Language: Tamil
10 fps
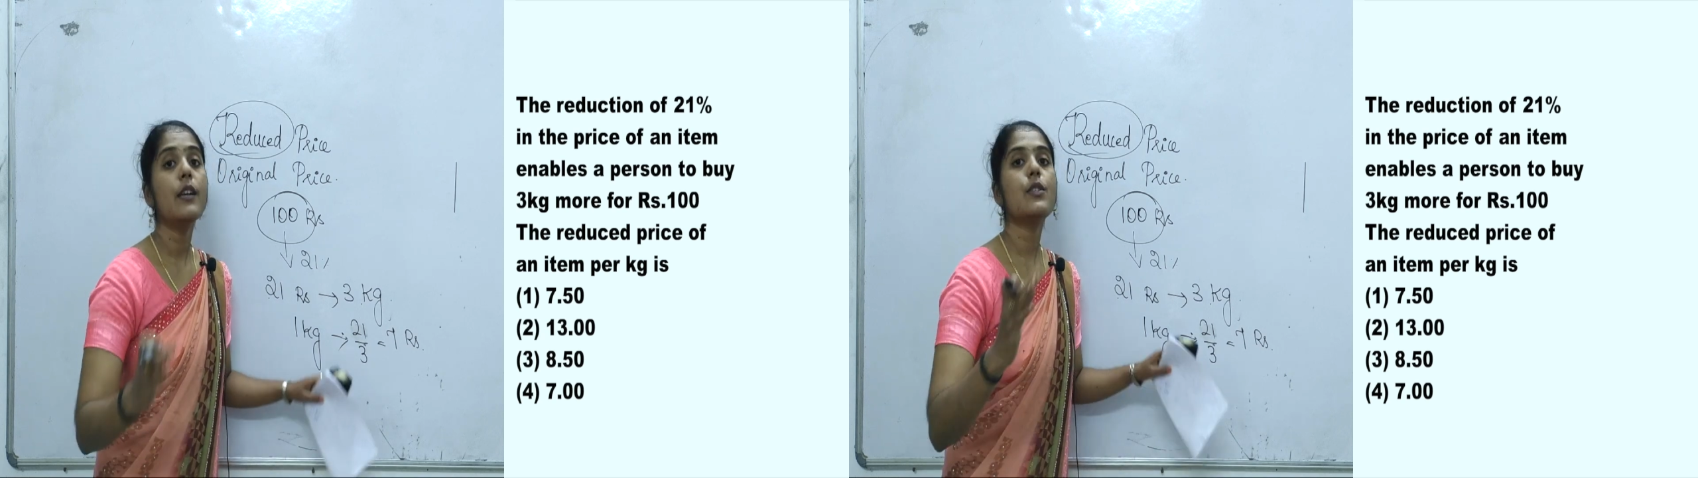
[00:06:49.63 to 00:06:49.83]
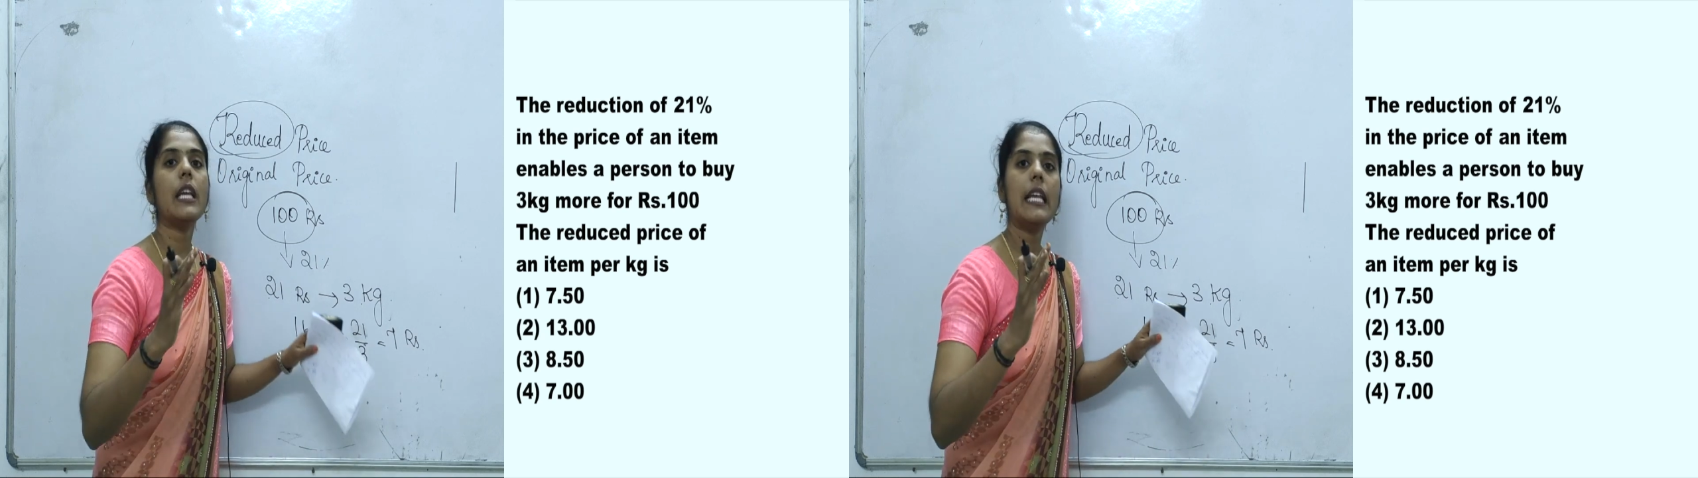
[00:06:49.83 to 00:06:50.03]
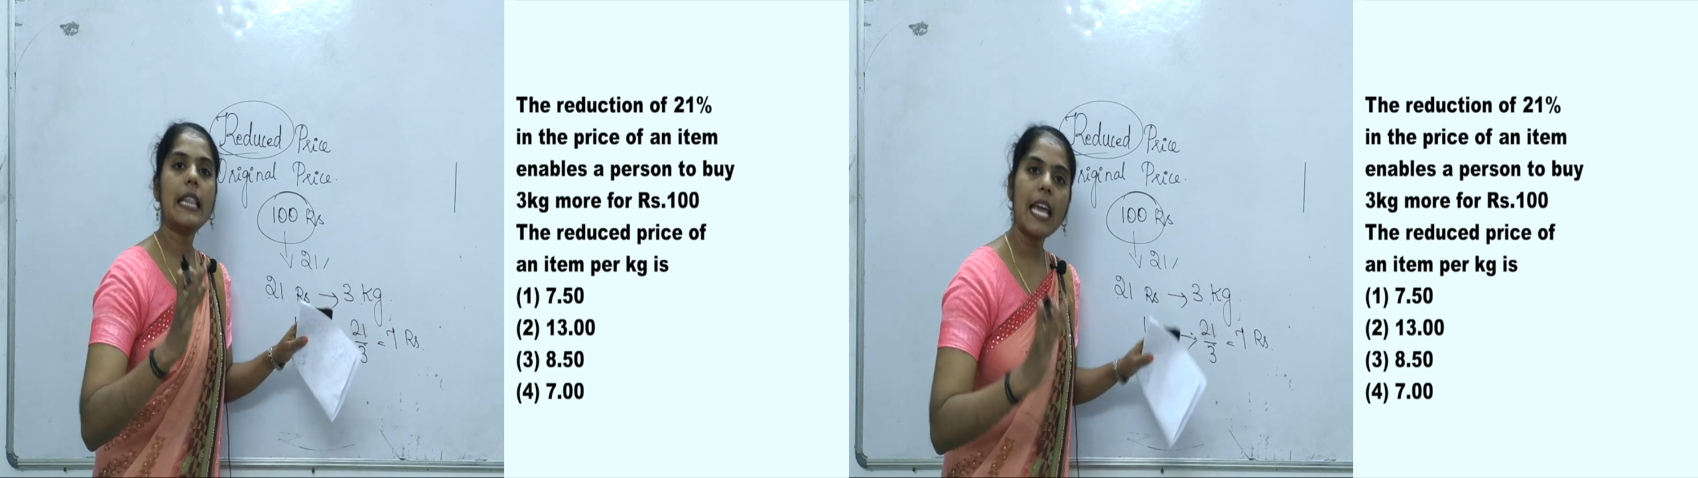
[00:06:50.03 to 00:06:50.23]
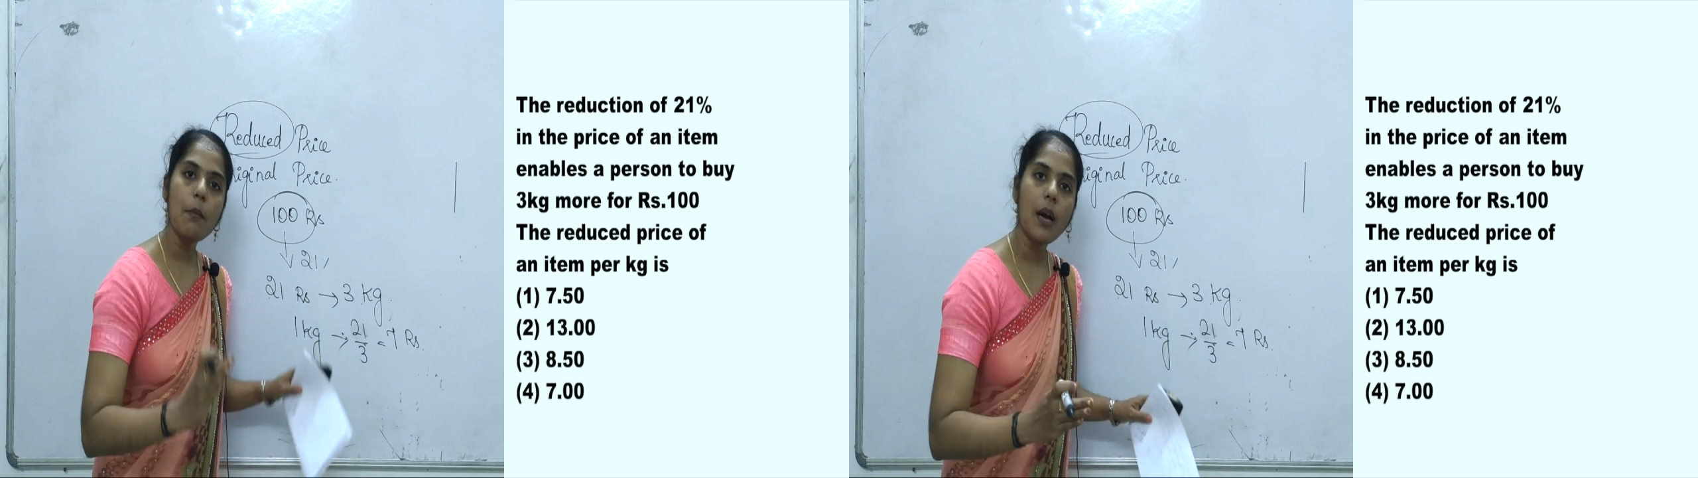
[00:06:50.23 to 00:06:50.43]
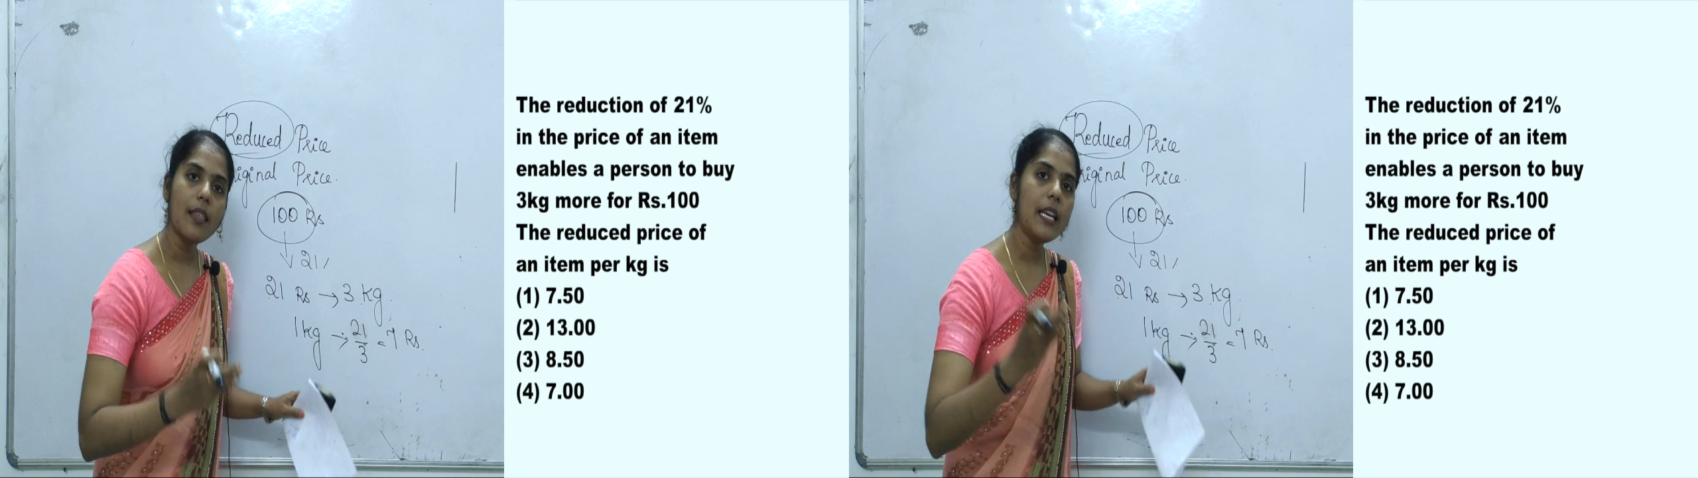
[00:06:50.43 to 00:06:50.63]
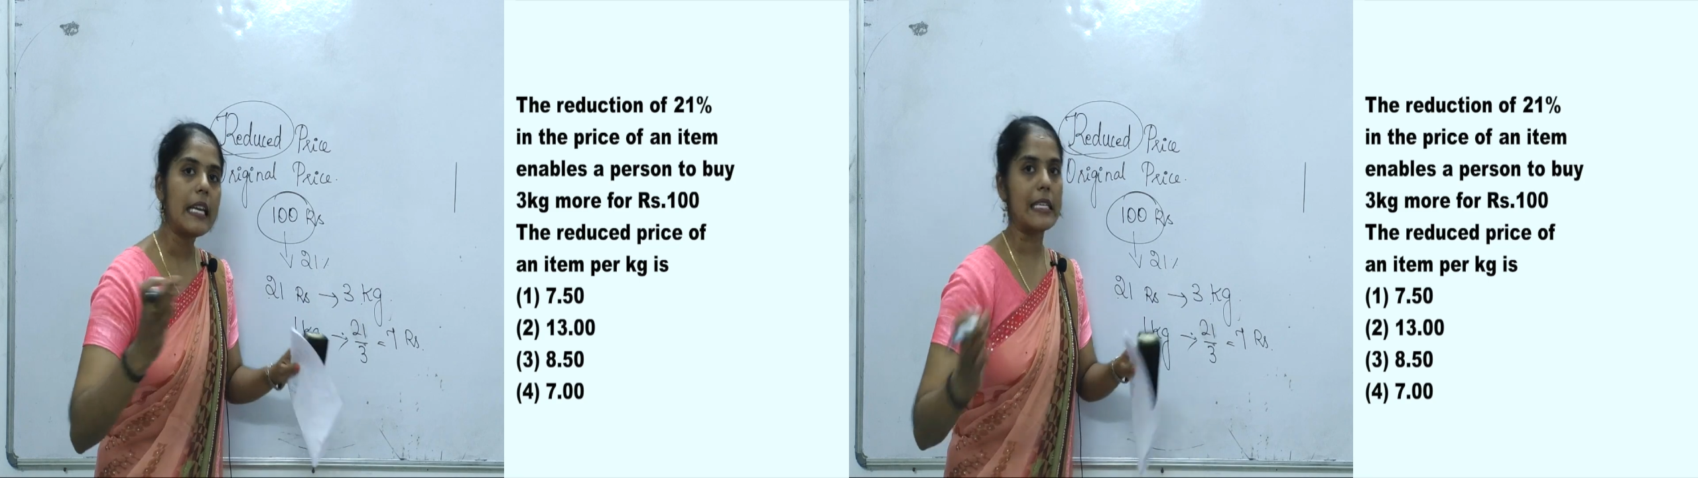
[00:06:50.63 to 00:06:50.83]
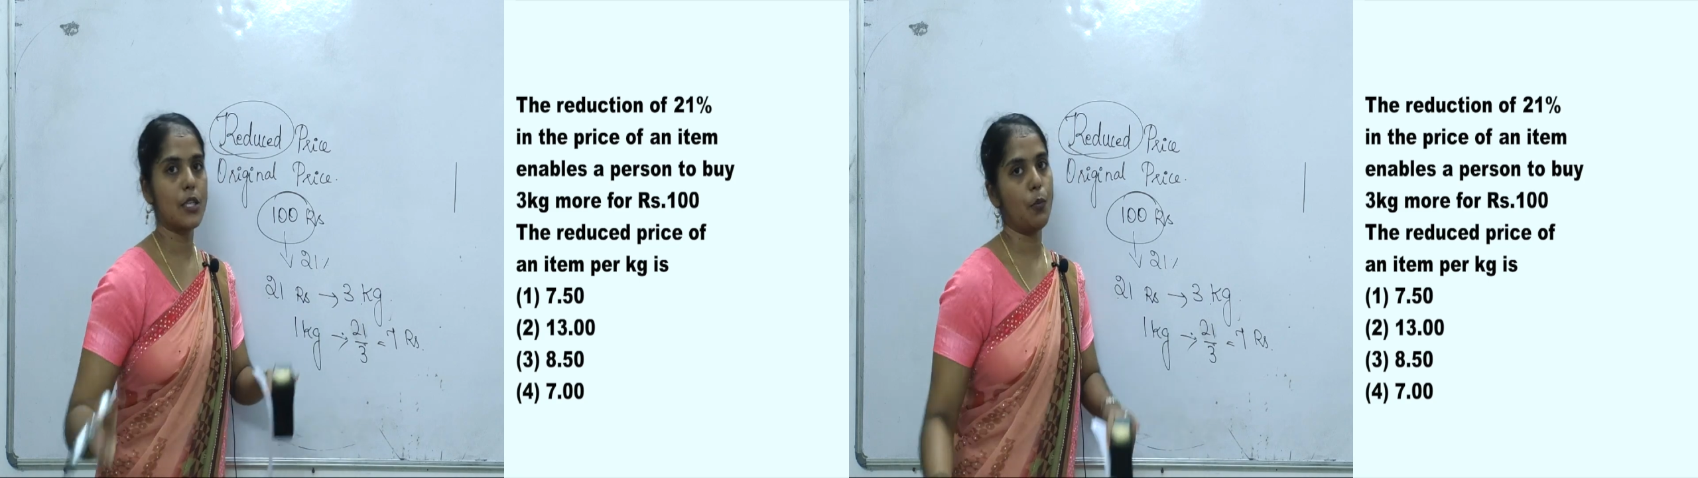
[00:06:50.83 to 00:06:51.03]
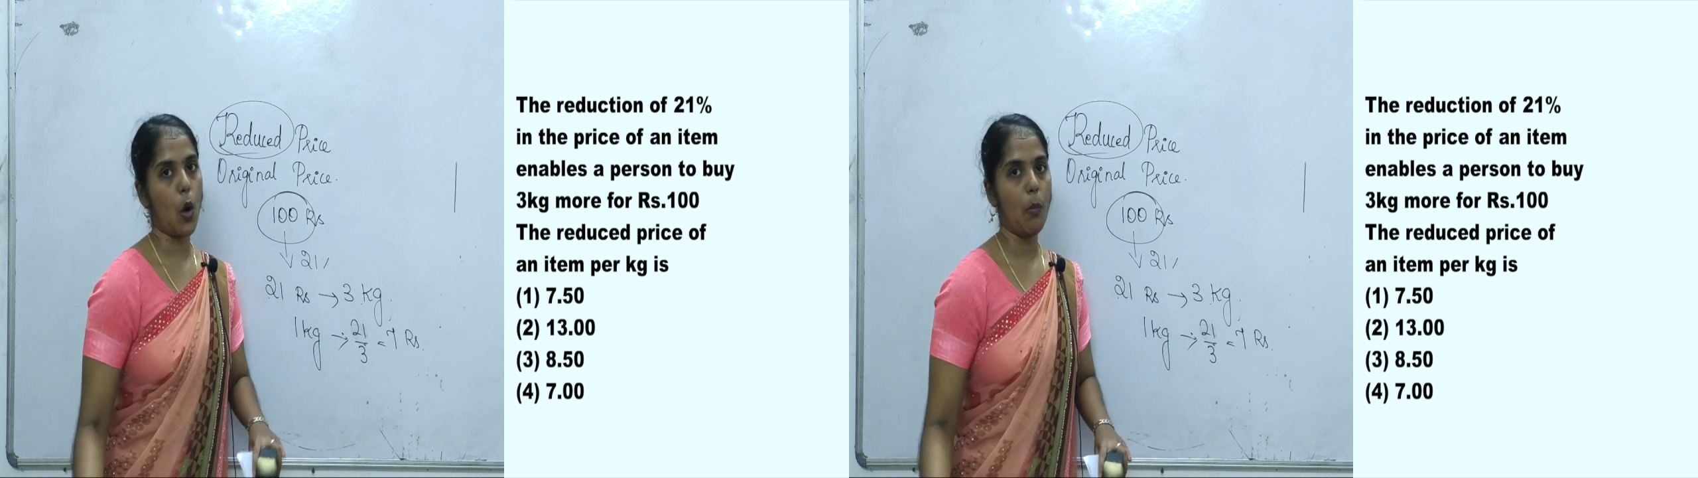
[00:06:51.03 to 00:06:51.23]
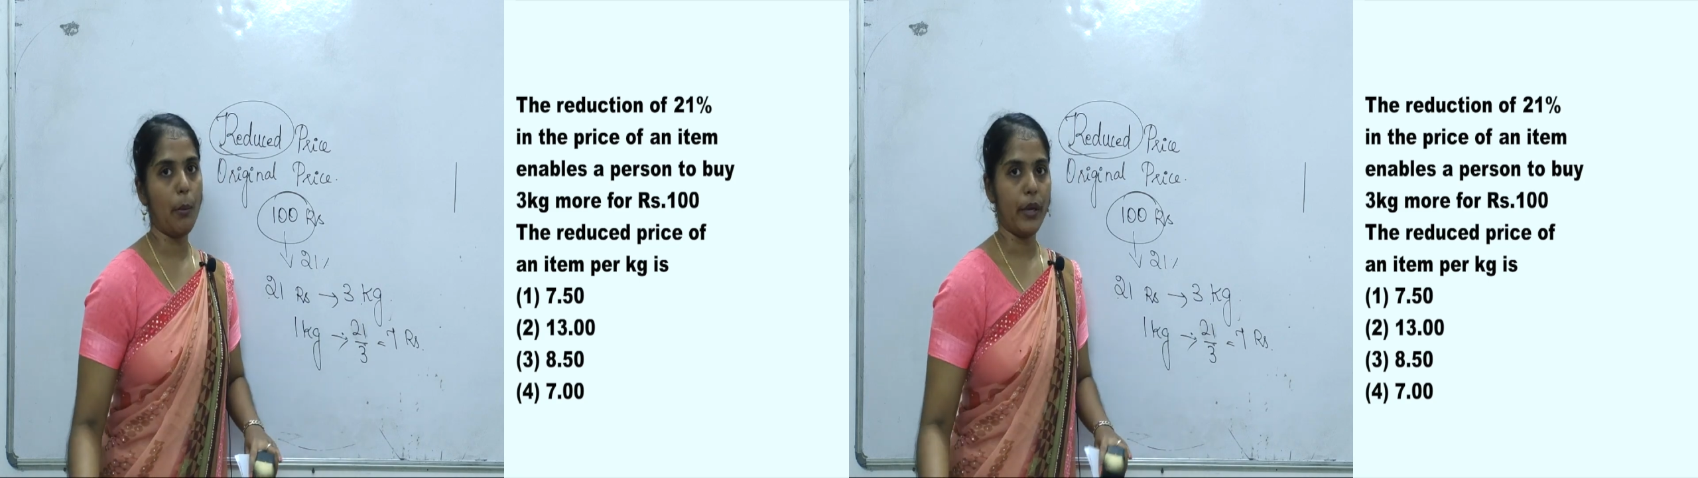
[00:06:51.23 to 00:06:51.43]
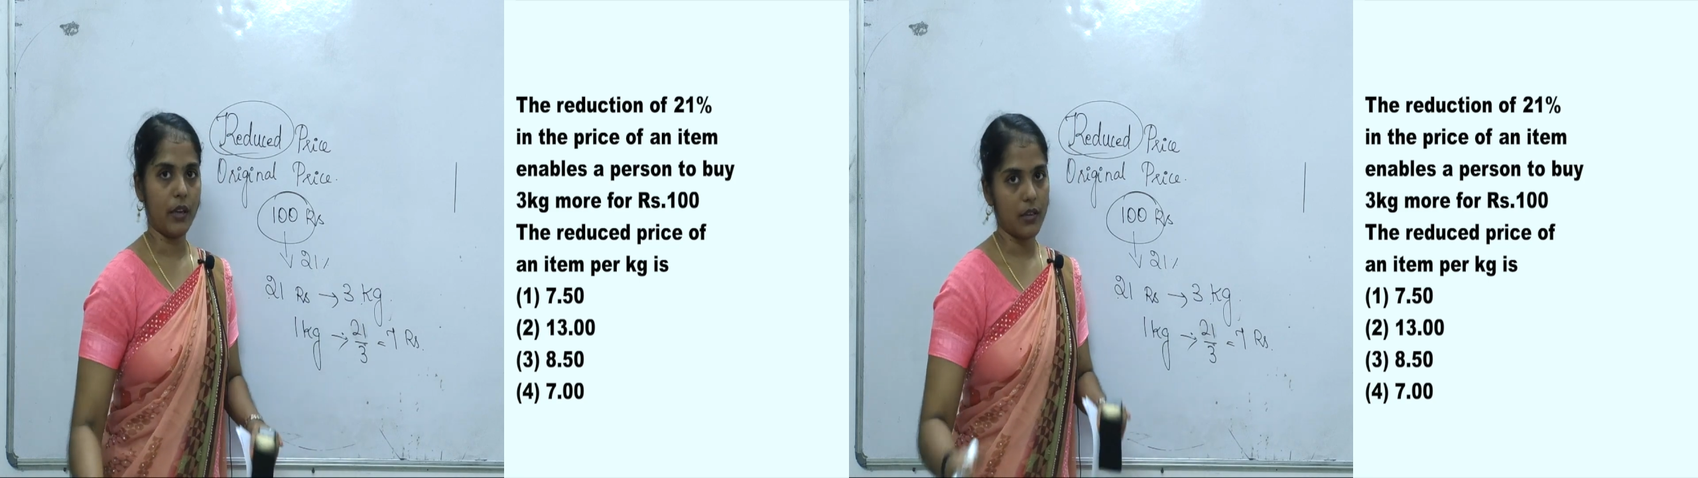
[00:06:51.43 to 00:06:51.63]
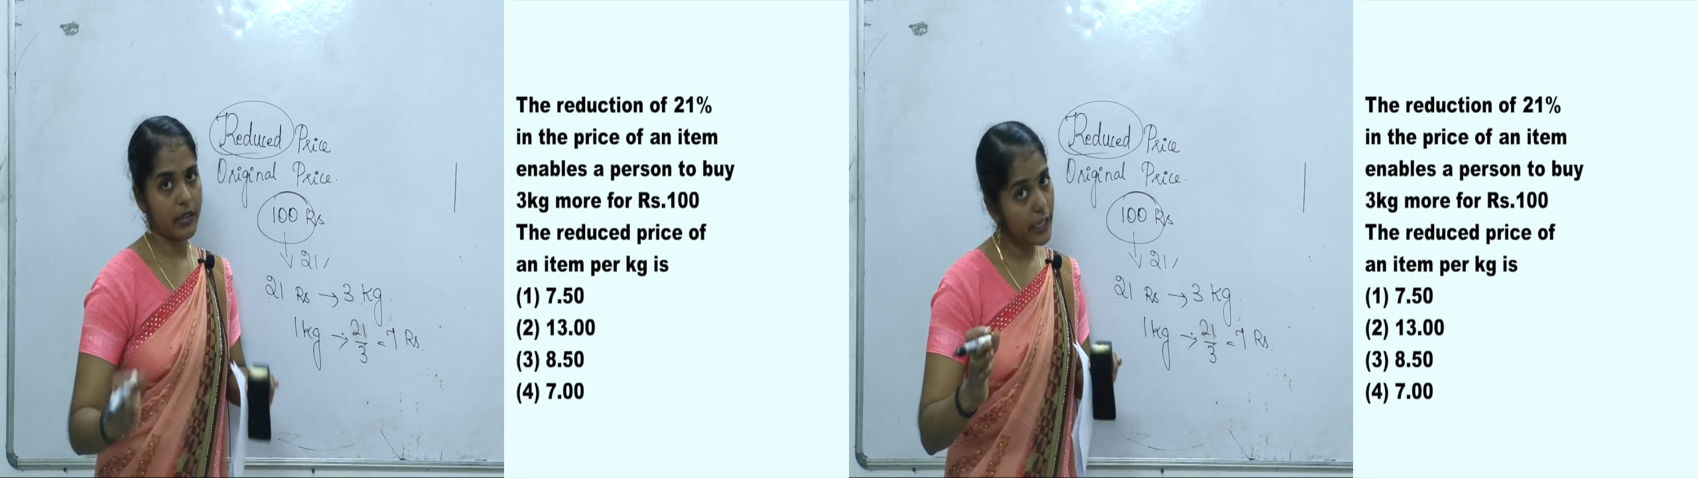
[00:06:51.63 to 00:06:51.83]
ஸோ இதே மாதிரி நெக்ஸ்ட் ப்ராப்ளம் இருக்குது